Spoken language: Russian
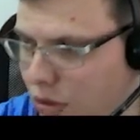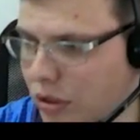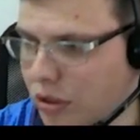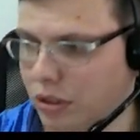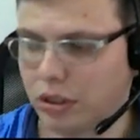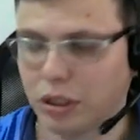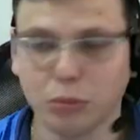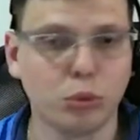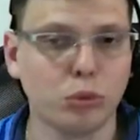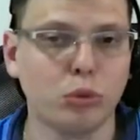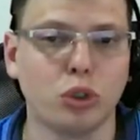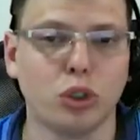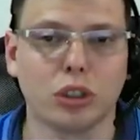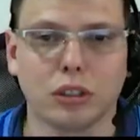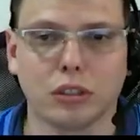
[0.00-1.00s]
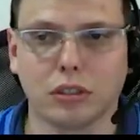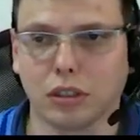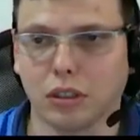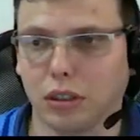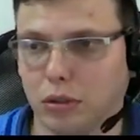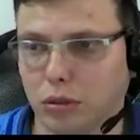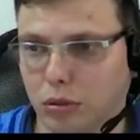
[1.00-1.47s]
То есть это на будущее, так
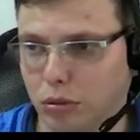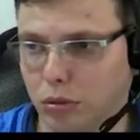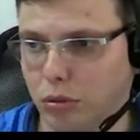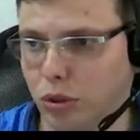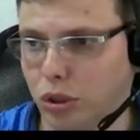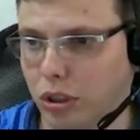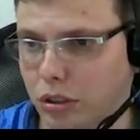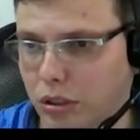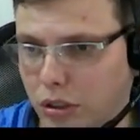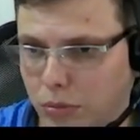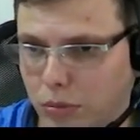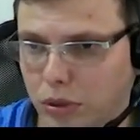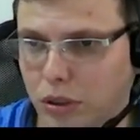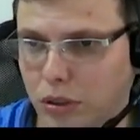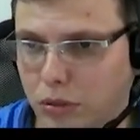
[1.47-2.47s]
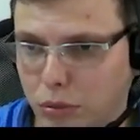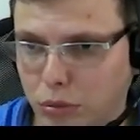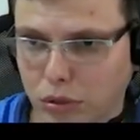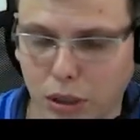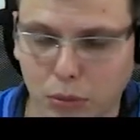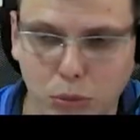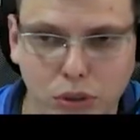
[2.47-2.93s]
сказать, участникам рынка,
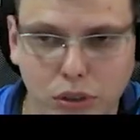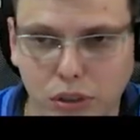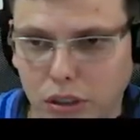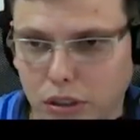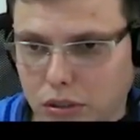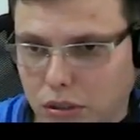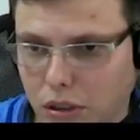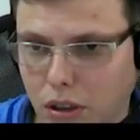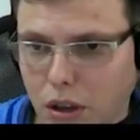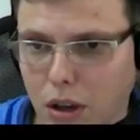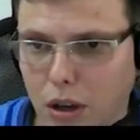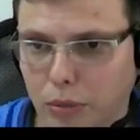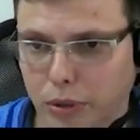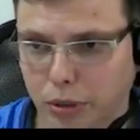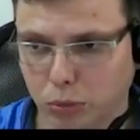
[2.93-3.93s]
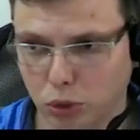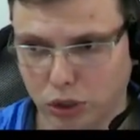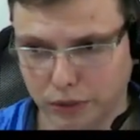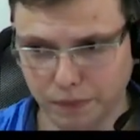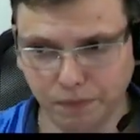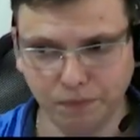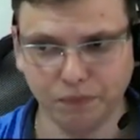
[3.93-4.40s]
вдруг кому интересно. Потому
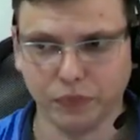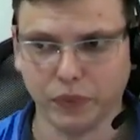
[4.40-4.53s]
что